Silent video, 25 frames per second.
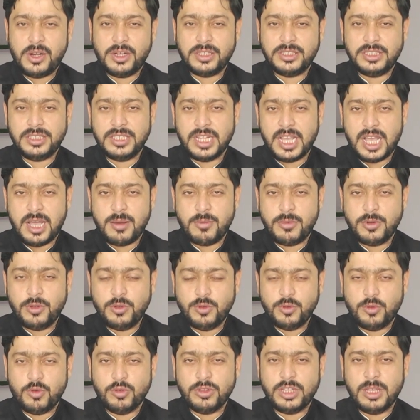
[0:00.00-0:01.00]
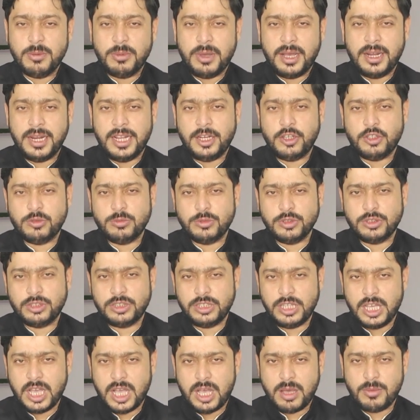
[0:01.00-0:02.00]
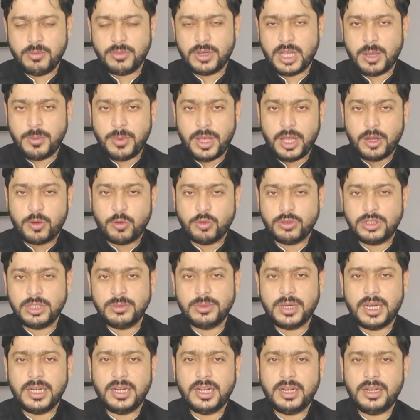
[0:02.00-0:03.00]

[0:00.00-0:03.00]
लजीना आमनु कुतब अलकुमस्याम कमा कुतब